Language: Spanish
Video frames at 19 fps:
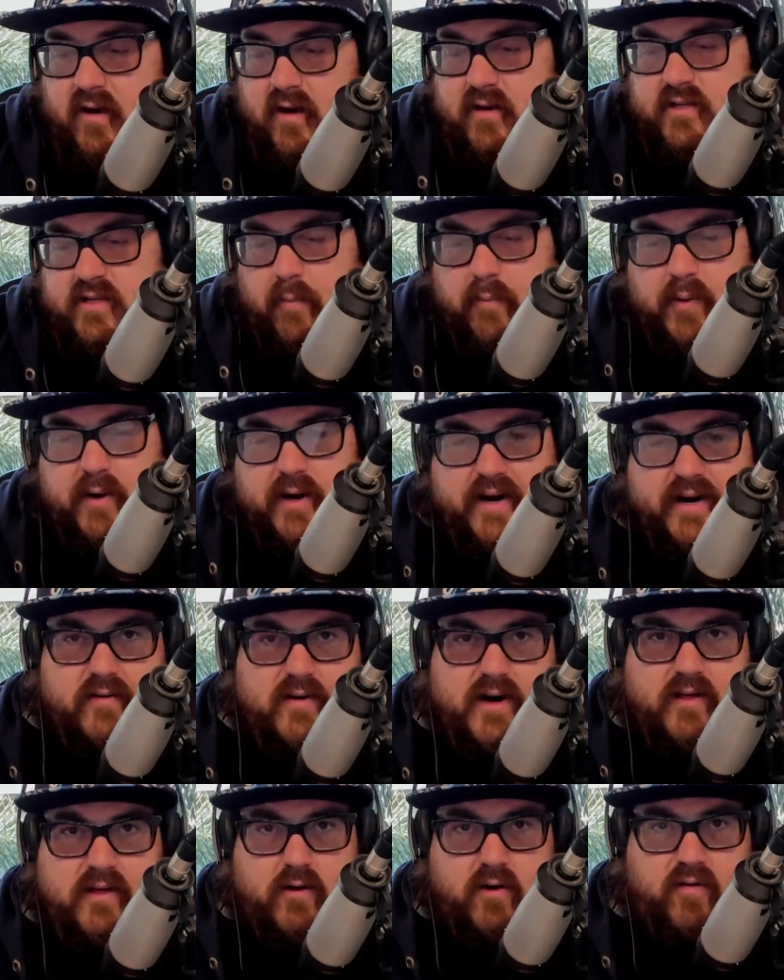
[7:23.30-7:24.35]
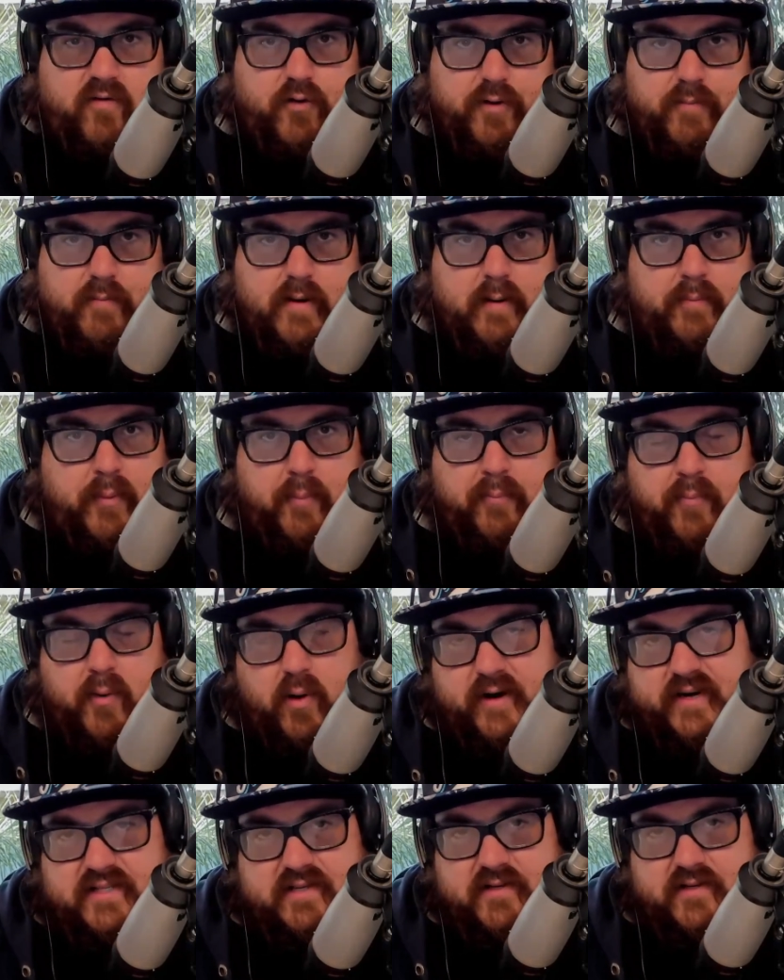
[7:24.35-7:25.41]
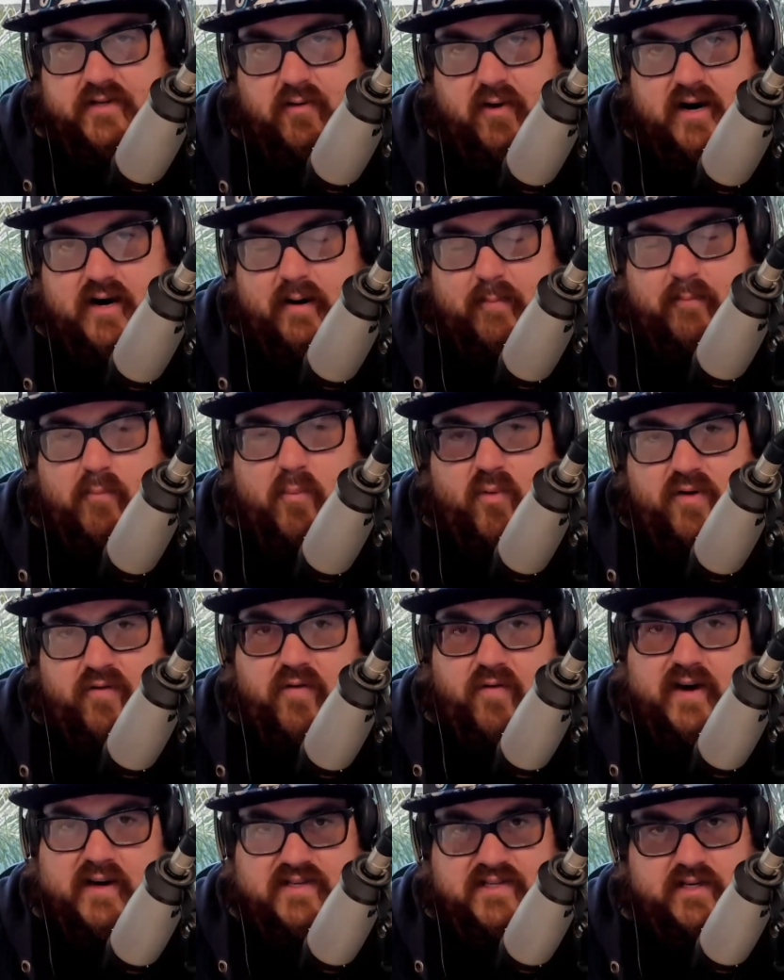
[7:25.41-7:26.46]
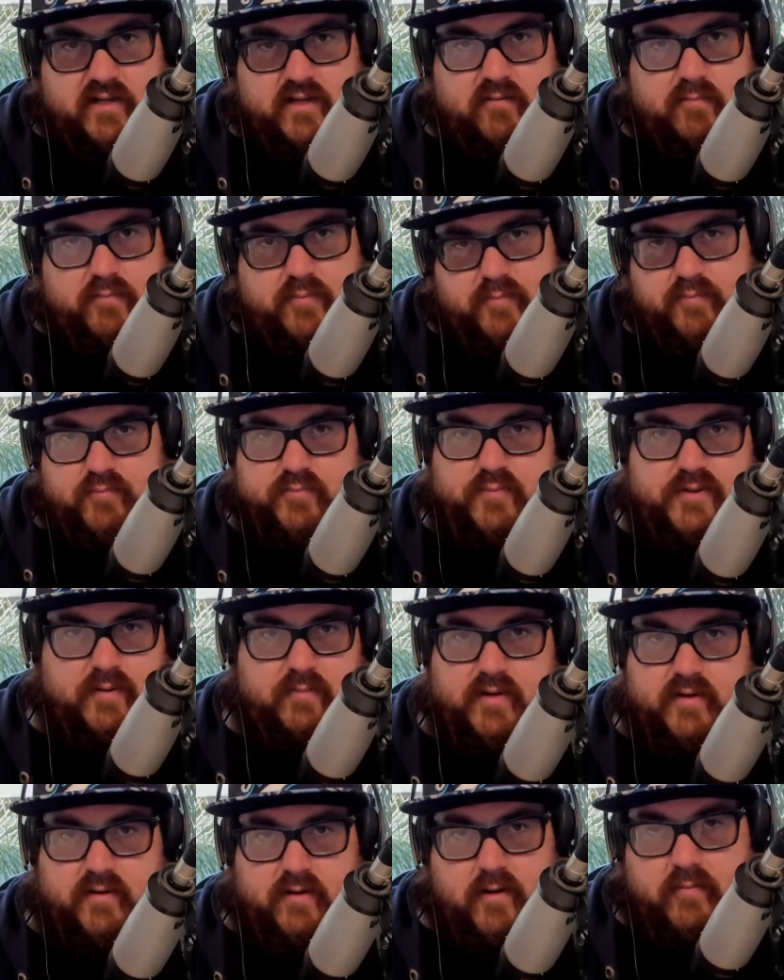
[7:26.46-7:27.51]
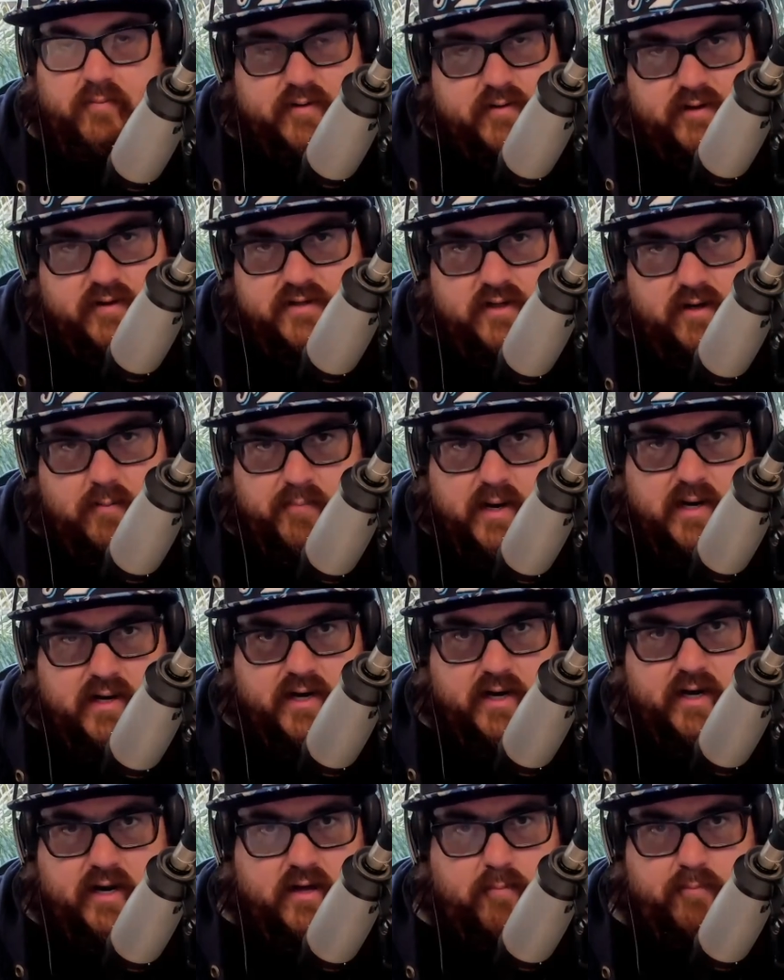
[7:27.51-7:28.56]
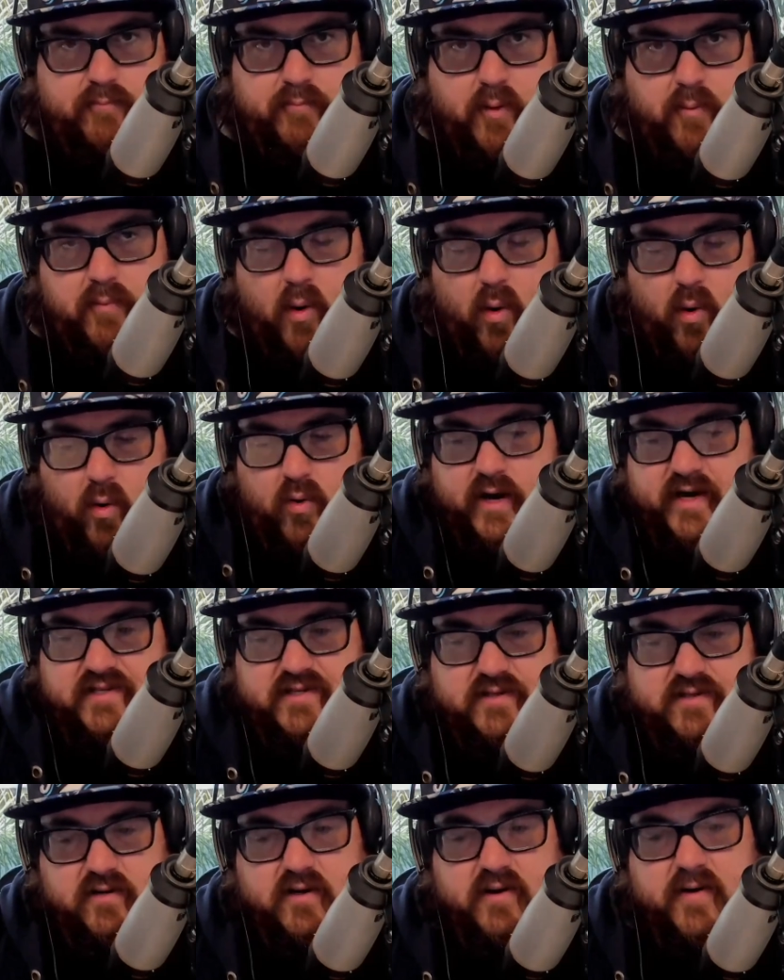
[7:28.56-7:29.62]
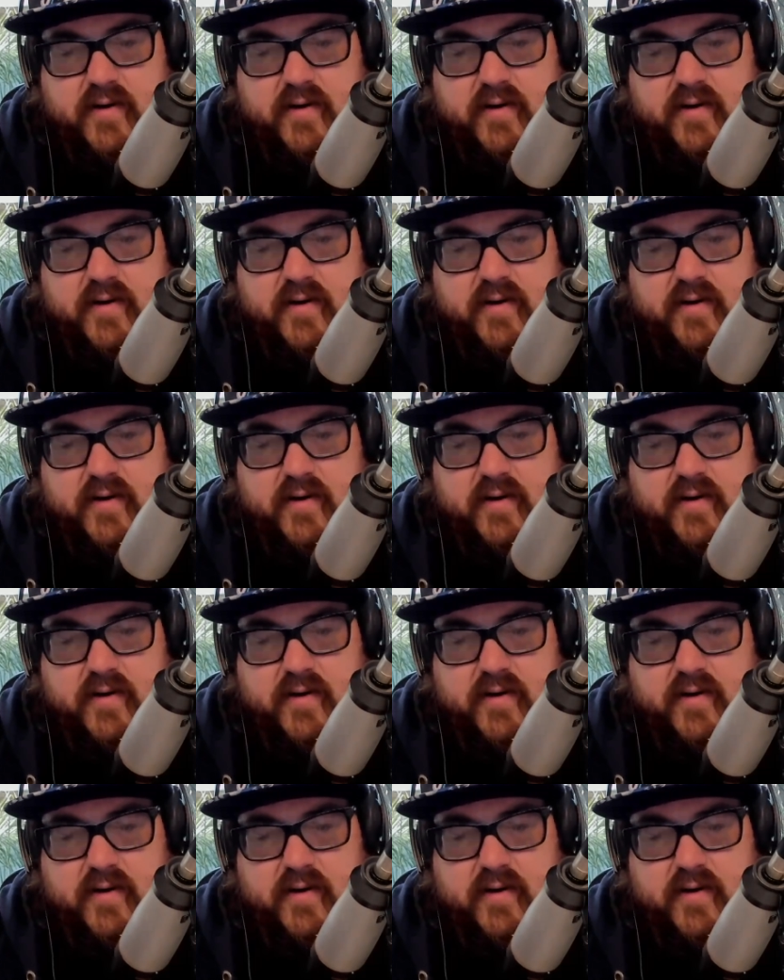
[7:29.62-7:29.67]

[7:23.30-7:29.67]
Se puede grabar de dos formas. Pop OS se baja muy fácil. Se te metes en la página de Pop OS.